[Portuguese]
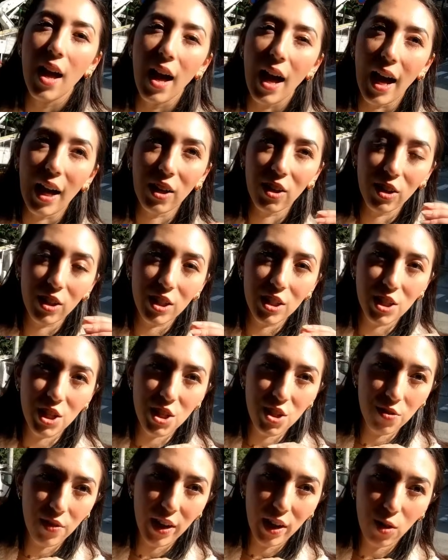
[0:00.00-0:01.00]
Agora a
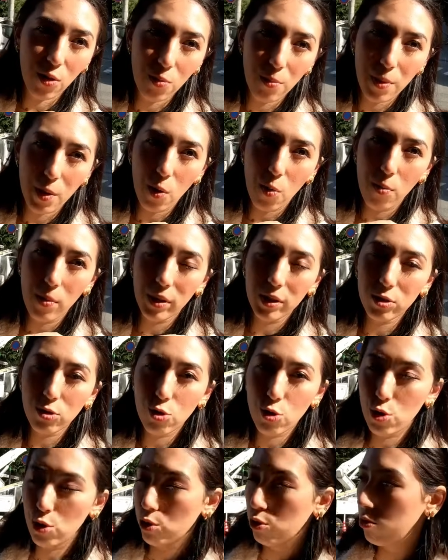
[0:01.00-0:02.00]
gente vai comer o
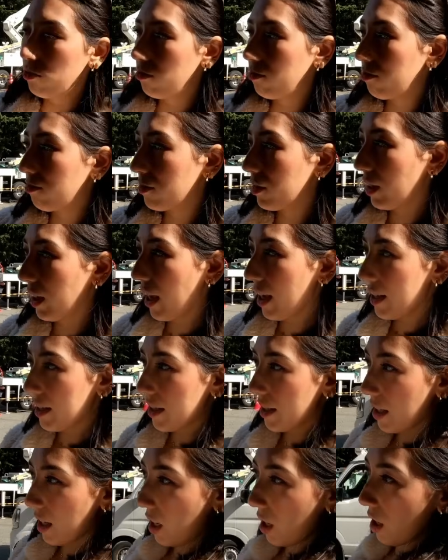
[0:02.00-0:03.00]
manju, que é
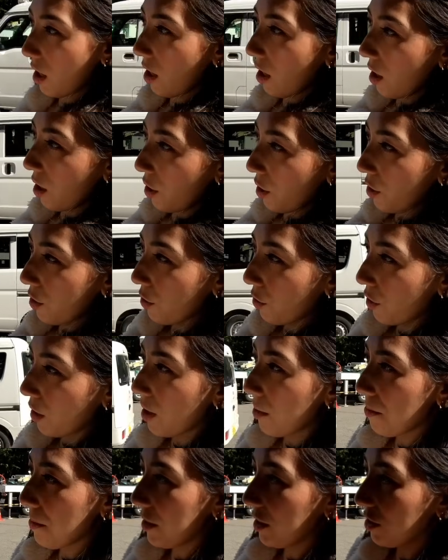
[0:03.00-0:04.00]
esse yoi
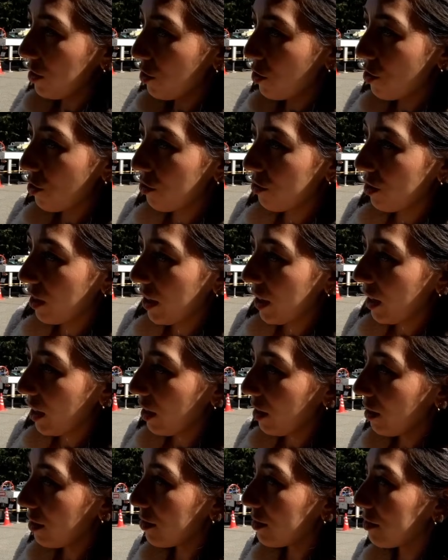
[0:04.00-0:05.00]
manju
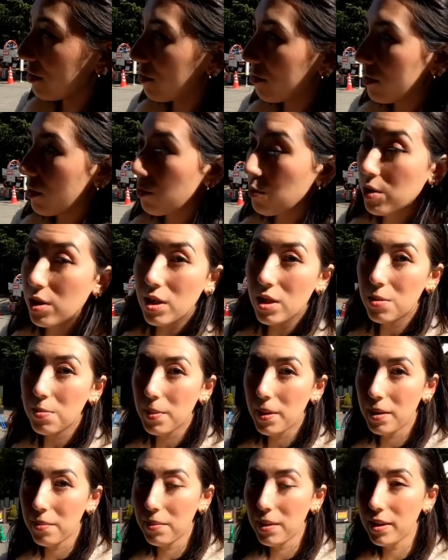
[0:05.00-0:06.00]
aí. Vamos
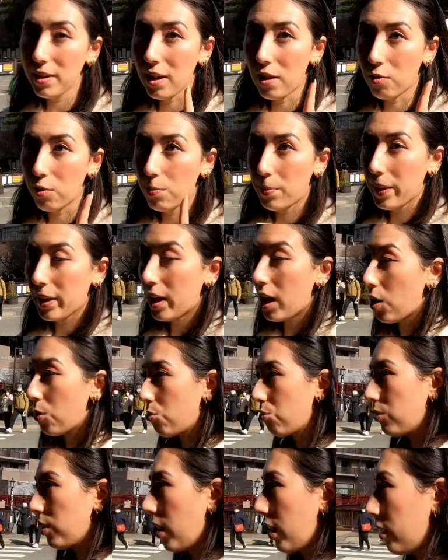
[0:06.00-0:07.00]
experimentar, vou pegar
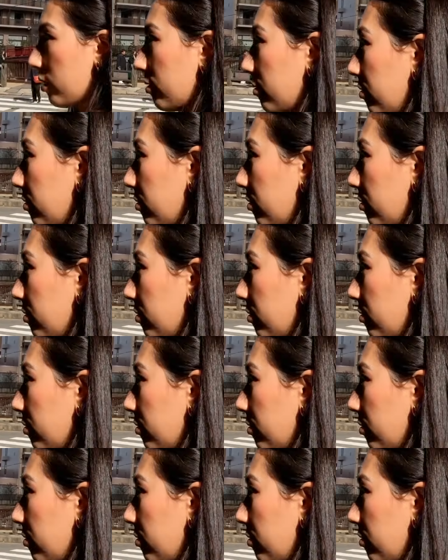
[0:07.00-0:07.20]
um lá.